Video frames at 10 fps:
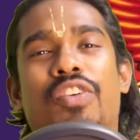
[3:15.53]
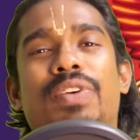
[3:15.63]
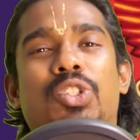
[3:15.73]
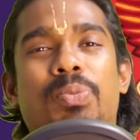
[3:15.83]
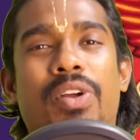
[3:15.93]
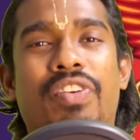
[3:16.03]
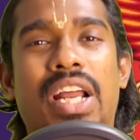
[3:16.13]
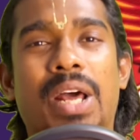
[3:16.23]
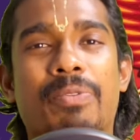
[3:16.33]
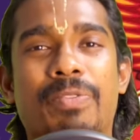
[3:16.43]
ఆఫ్ మీ సూపర్
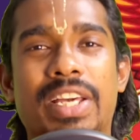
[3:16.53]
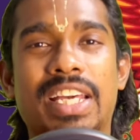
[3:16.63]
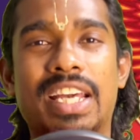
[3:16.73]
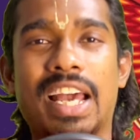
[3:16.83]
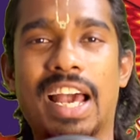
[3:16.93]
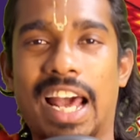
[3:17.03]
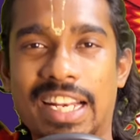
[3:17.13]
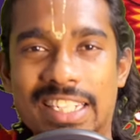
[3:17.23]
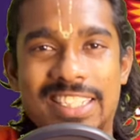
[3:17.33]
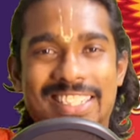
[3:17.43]
ఫ్యాన్ ఎంపీ
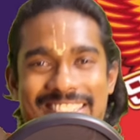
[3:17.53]
అండ్